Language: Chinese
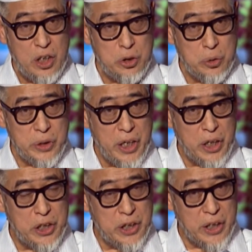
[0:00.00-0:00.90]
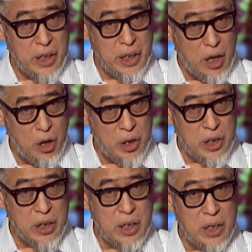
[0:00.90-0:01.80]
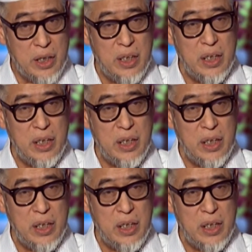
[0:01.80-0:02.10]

就像渴了要喝，